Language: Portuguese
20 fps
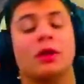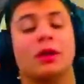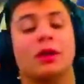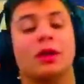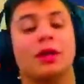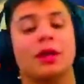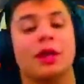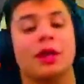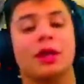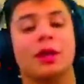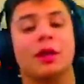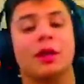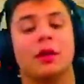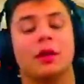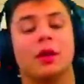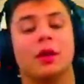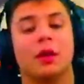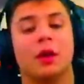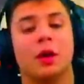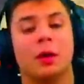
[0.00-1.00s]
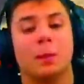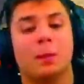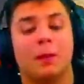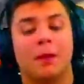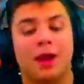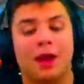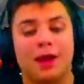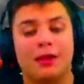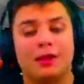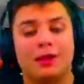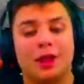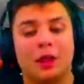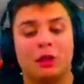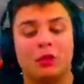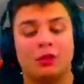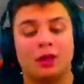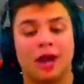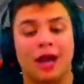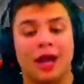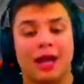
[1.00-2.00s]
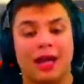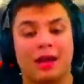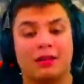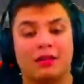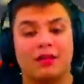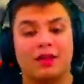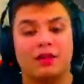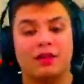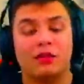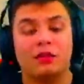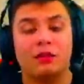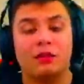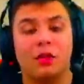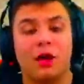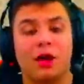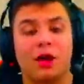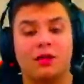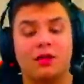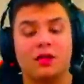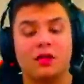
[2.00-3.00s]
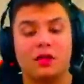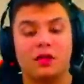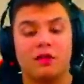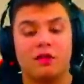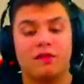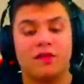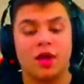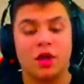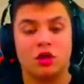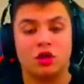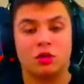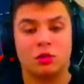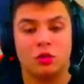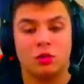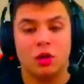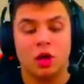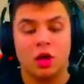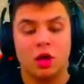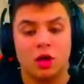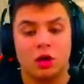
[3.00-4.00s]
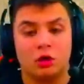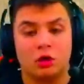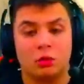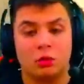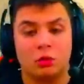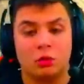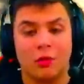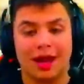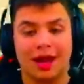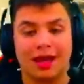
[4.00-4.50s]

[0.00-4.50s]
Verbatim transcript: aqui para ressaltar que às vezes, às vezes eu vejo, tipo, uma